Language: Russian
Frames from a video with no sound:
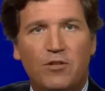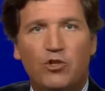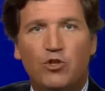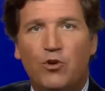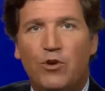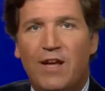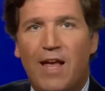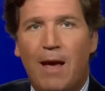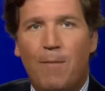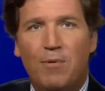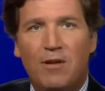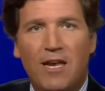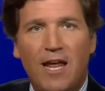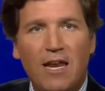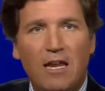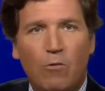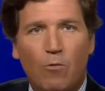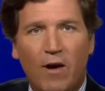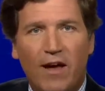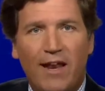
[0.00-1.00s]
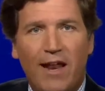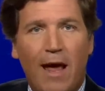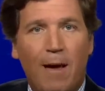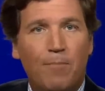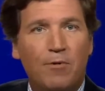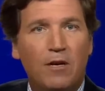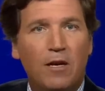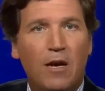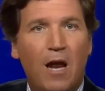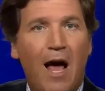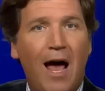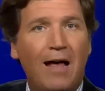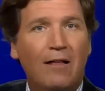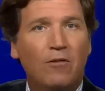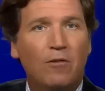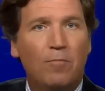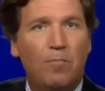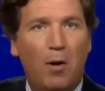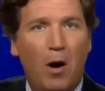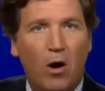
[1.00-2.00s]
Но стрельба все же произошла в
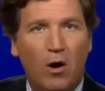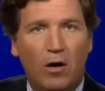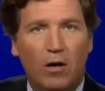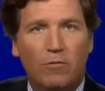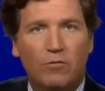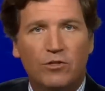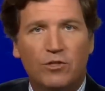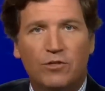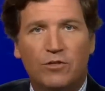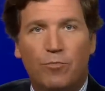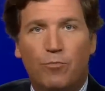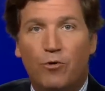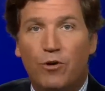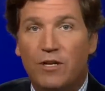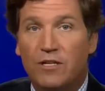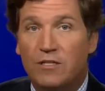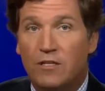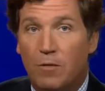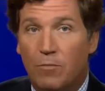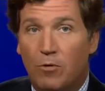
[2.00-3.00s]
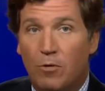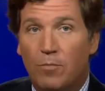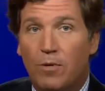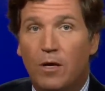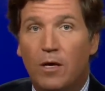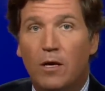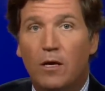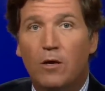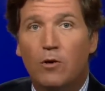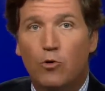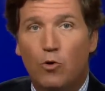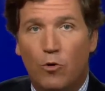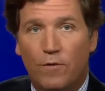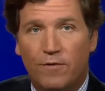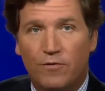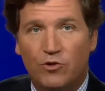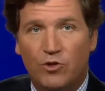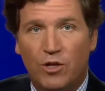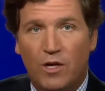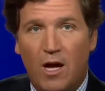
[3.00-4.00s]
Хайленд-парке, красивом пригороде к
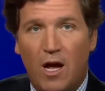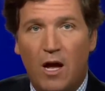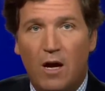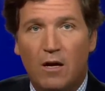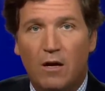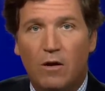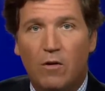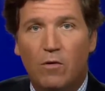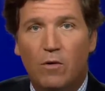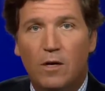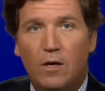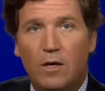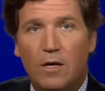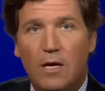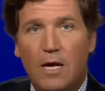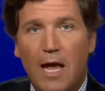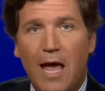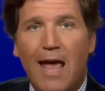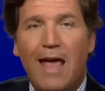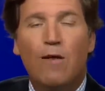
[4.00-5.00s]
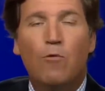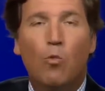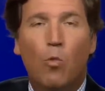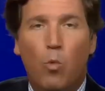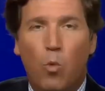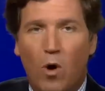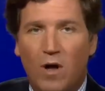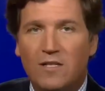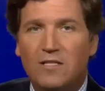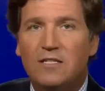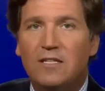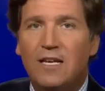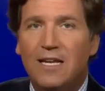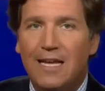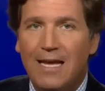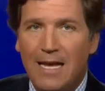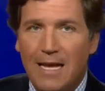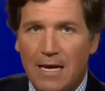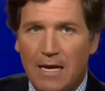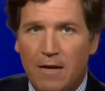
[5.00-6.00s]
северу от Чикаго. И снова
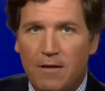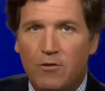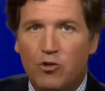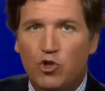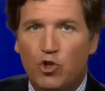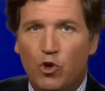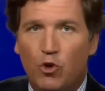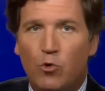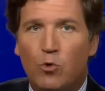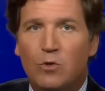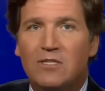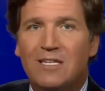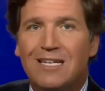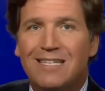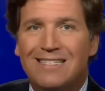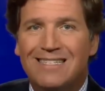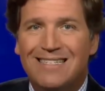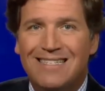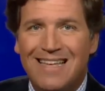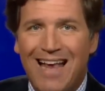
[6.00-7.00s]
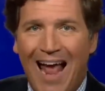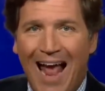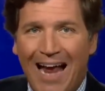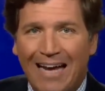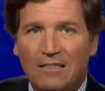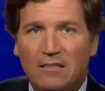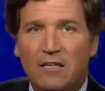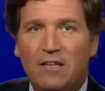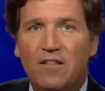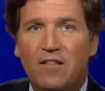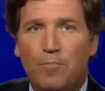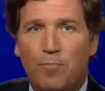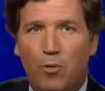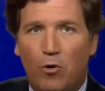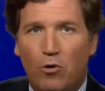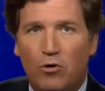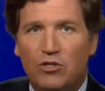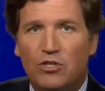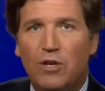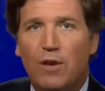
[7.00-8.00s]
Стрелок был именно тем
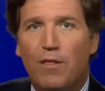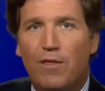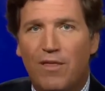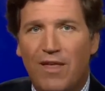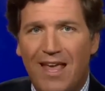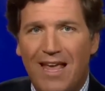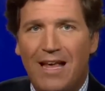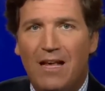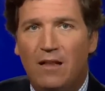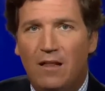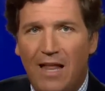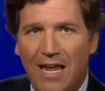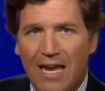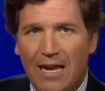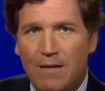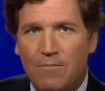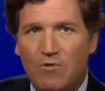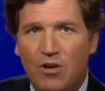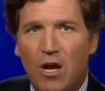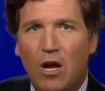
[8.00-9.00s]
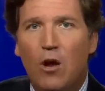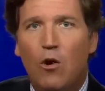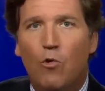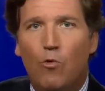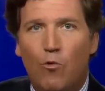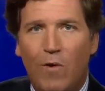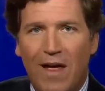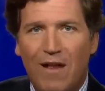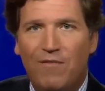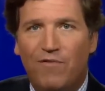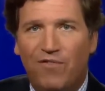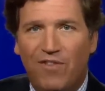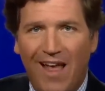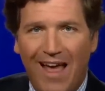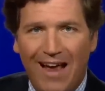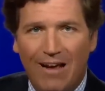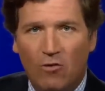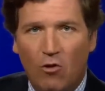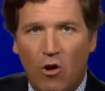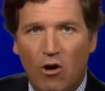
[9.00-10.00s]
человеком, которого, как они утверждали, закон о
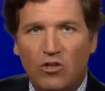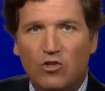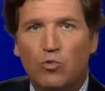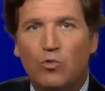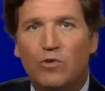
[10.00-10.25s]
красных